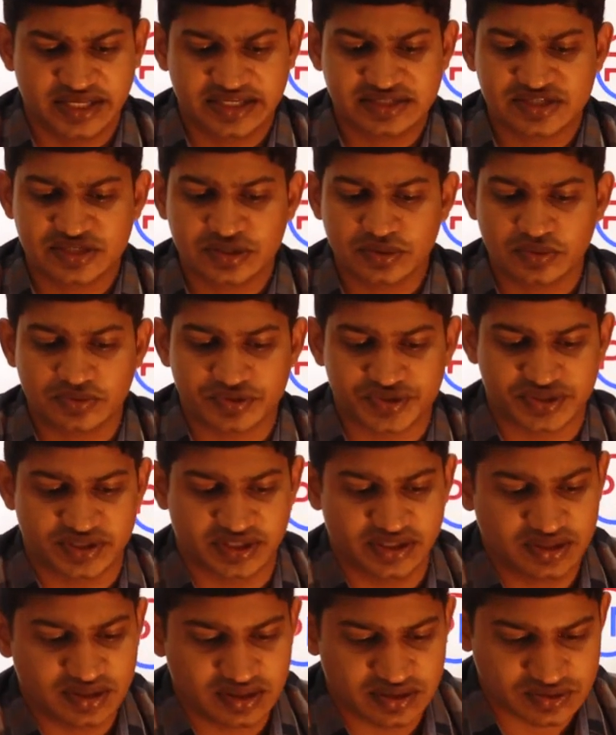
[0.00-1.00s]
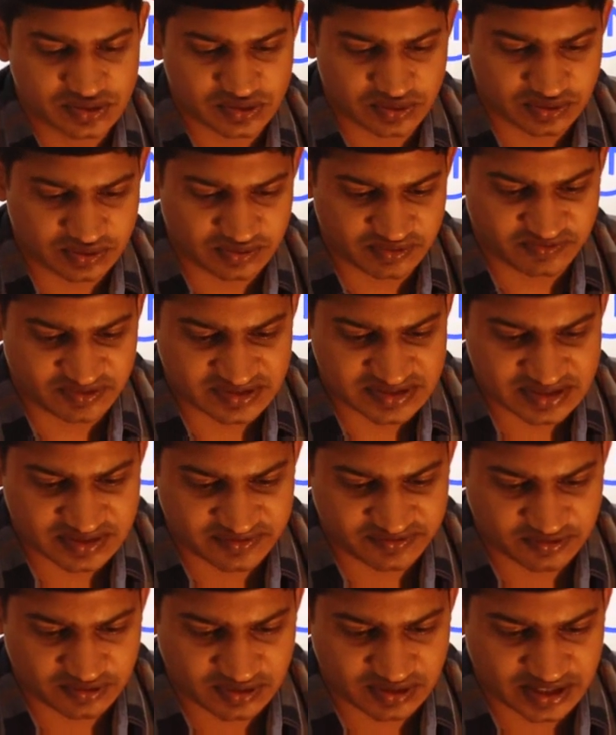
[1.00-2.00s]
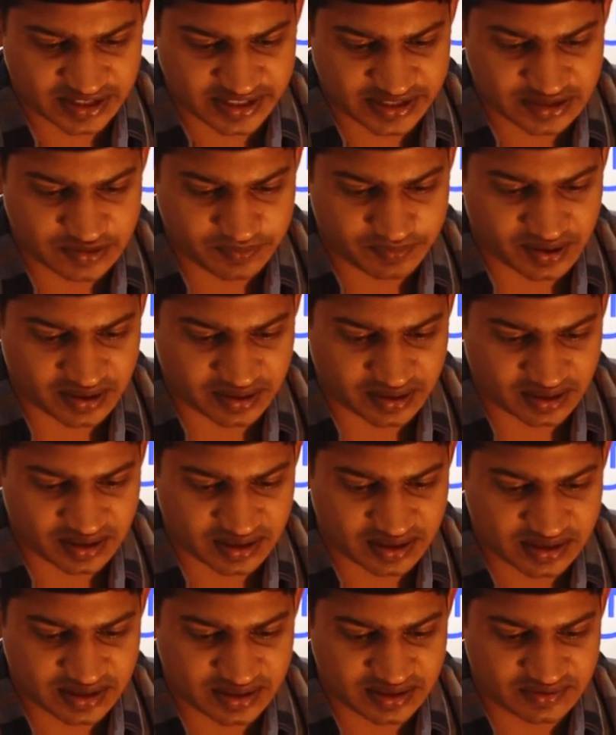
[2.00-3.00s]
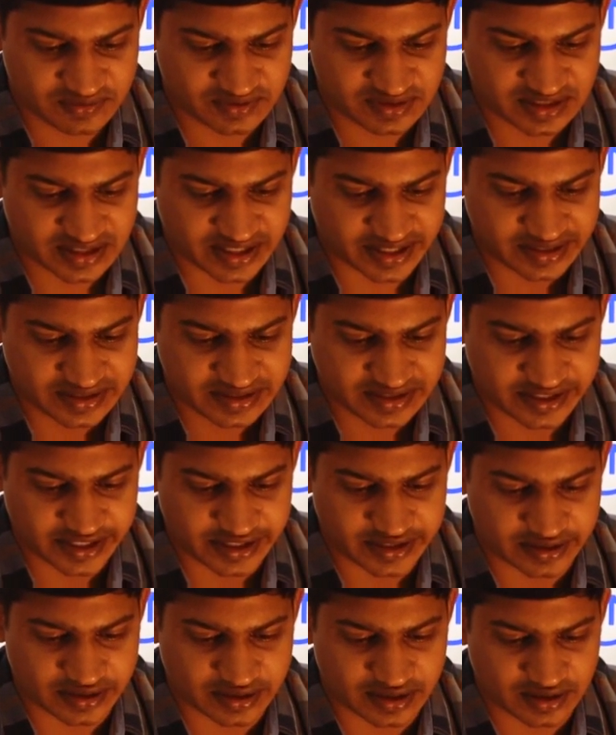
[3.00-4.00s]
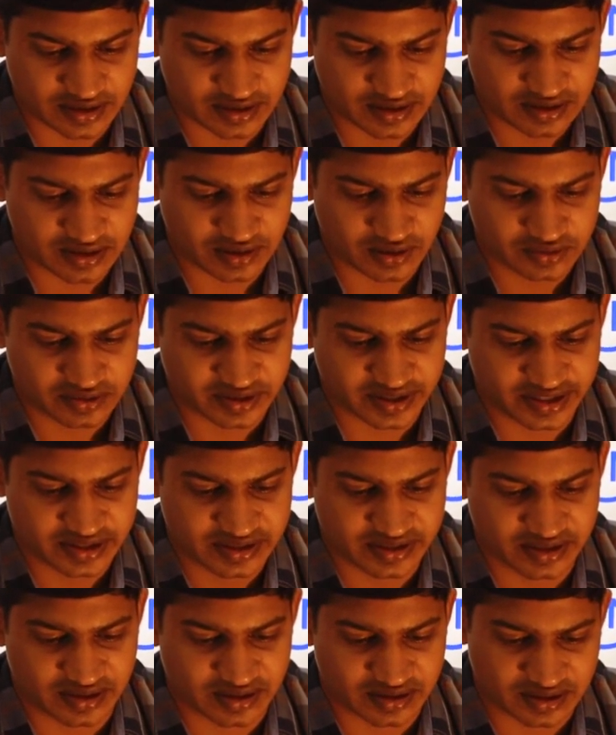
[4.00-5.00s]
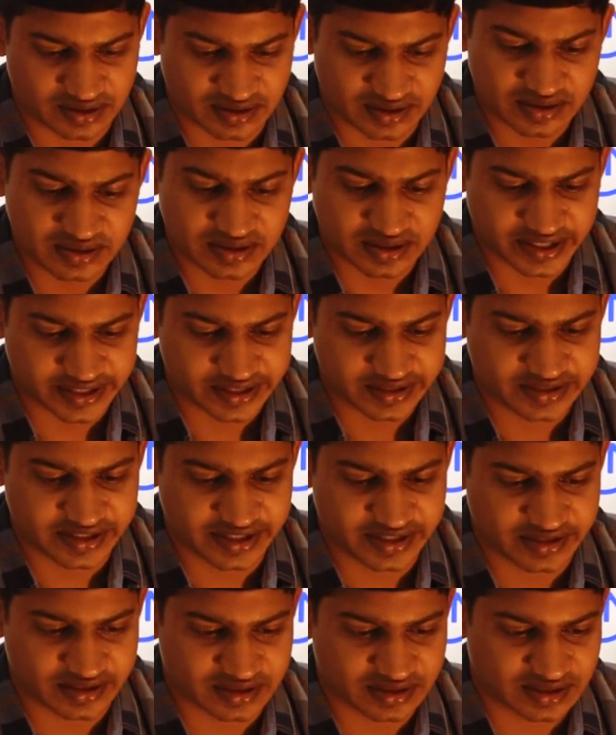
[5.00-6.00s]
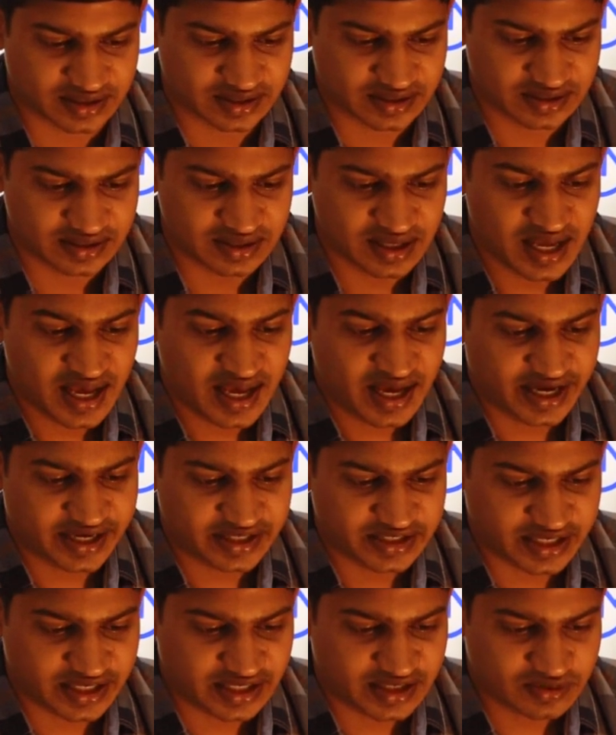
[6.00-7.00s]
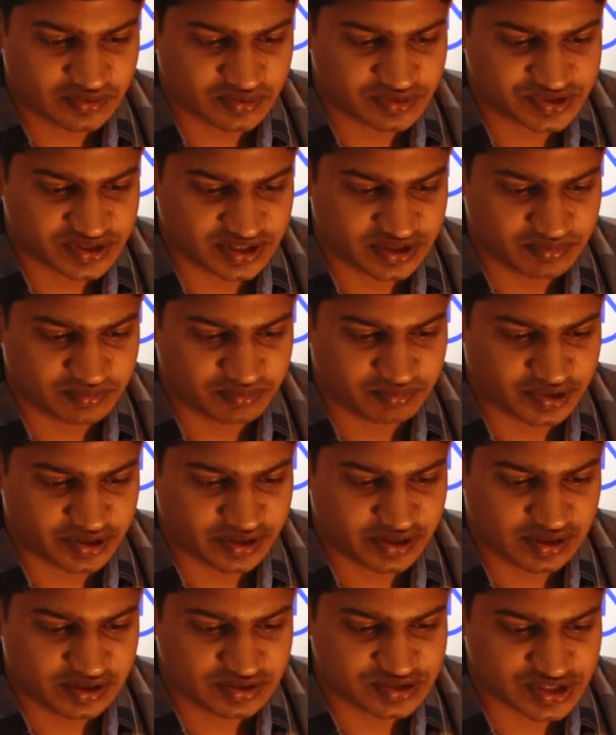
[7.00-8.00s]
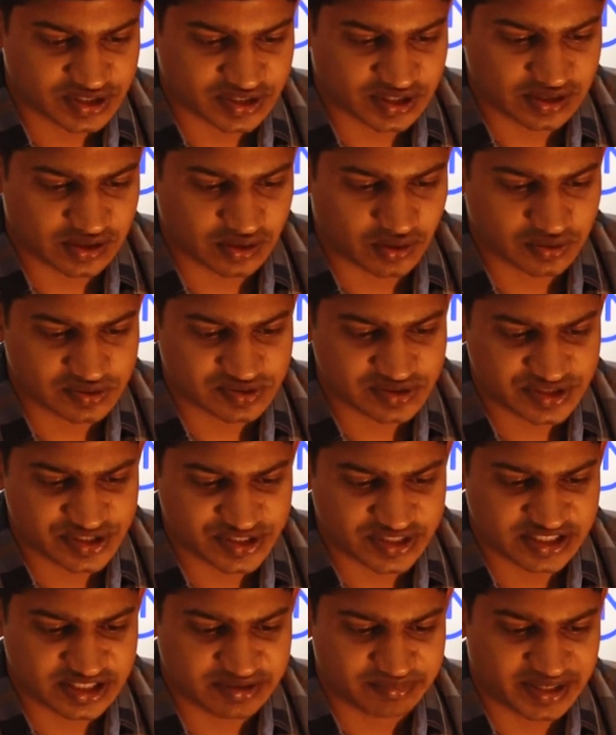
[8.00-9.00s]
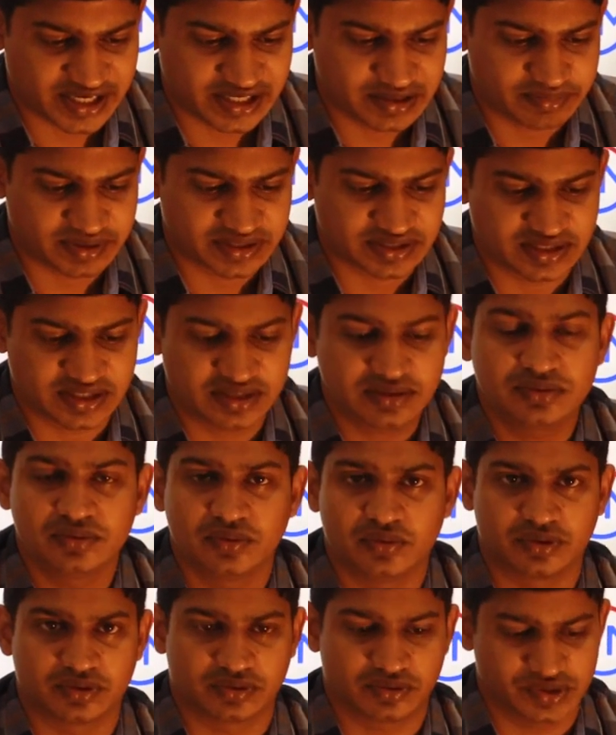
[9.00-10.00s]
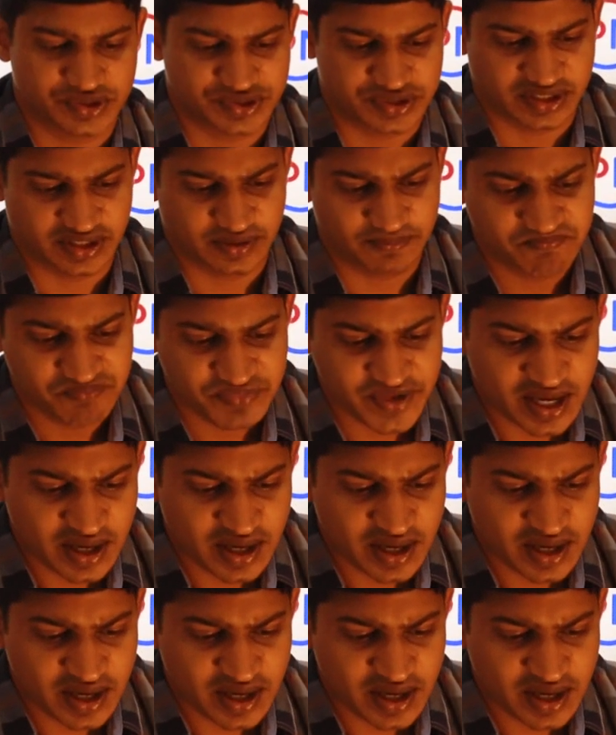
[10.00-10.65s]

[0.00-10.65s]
நெக்ஸ்ட் கொஷின் ஸோ ஃபர்ஸ்ட் ஆஃப் ஆல் நான் எது பார்க்குறேன்னா இது வந்து கரெக்ட் கேட்டிருக்காங்களா நாட் கரெக்ட் கேட்டிருக்காங்களா கரெக்ட் கேட்டிருக்காங்க அண்ட் என்ன கொஷின் பயாலஜிக்கல் ஆக்சிஜன் டிமாண்ட் பற்றின ஒரு கொஷின்